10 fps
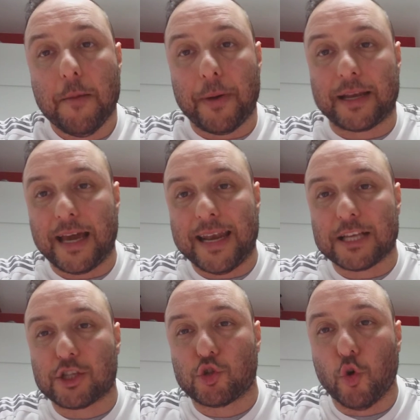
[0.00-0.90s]
perché
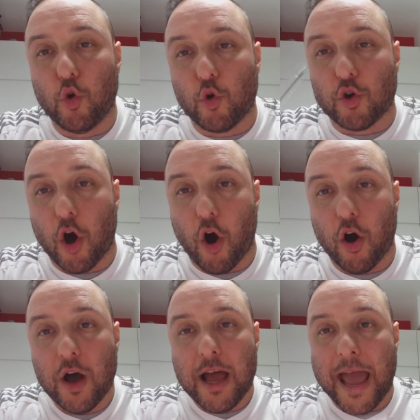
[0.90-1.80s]

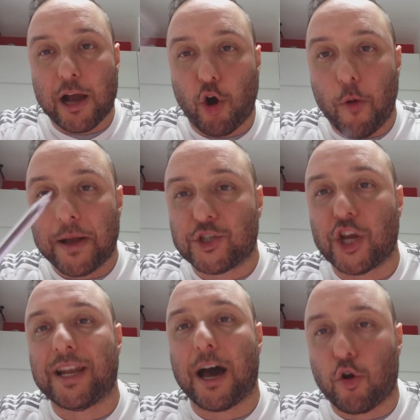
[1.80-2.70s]
nessuno è come
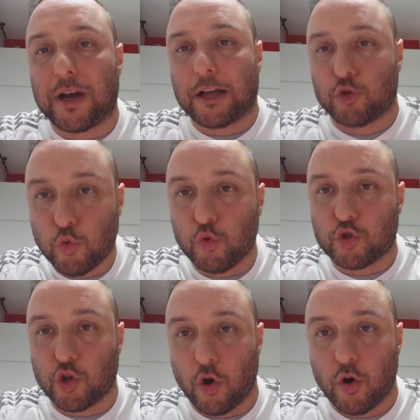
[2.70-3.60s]
Gennaro
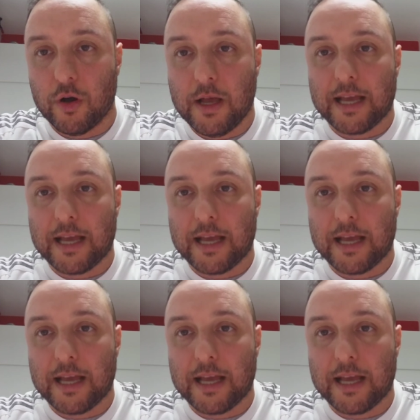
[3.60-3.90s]
Gattuso